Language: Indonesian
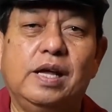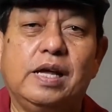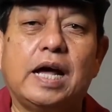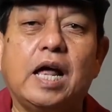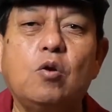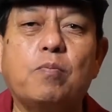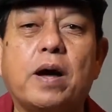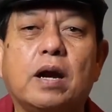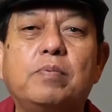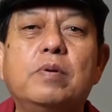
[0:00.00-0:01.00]
kalau
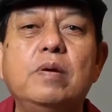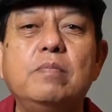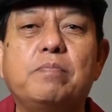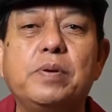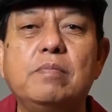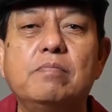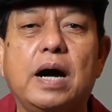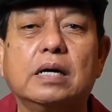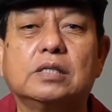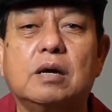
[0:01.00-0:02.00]
para pemimpin
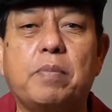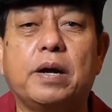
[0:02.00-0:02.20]
bangsa,